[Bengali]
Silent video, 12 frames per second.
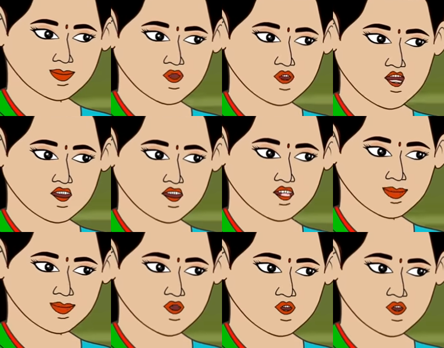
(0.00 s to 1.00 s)
যদি কিছু
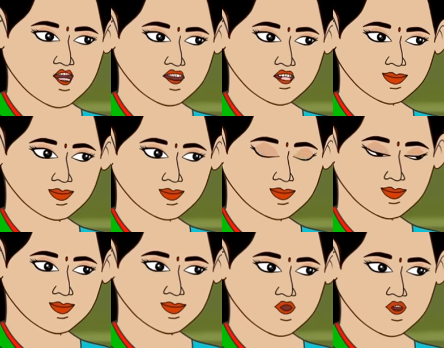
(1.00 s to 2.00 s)
মনে না করো
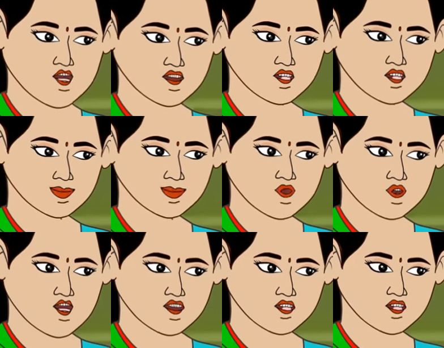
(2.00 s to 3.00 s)
তাহলে আমি এগুলো
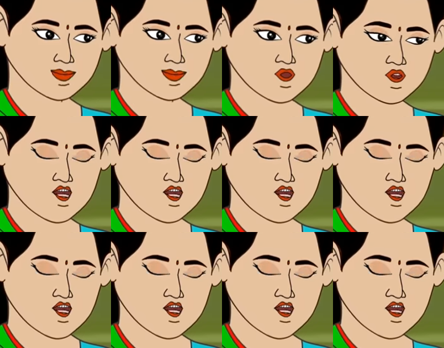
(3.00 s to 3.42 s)
বাড়িতে নিয়ে